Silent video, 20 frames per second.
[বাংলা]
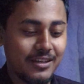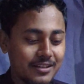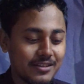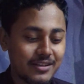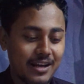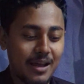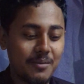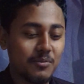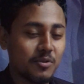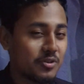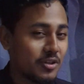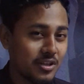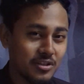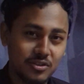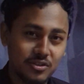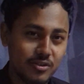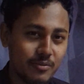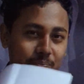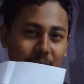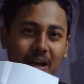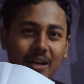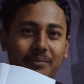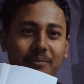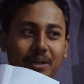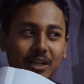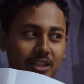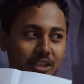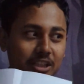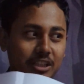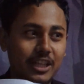এই ক্রাইম করার জন্য প্ল্যান
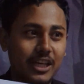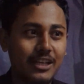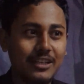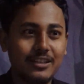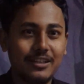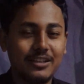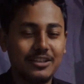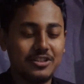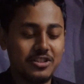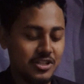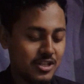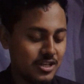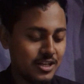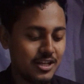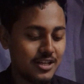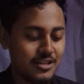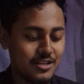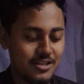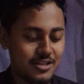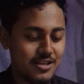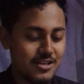বানাইতে থাক ইনশাল্লাহ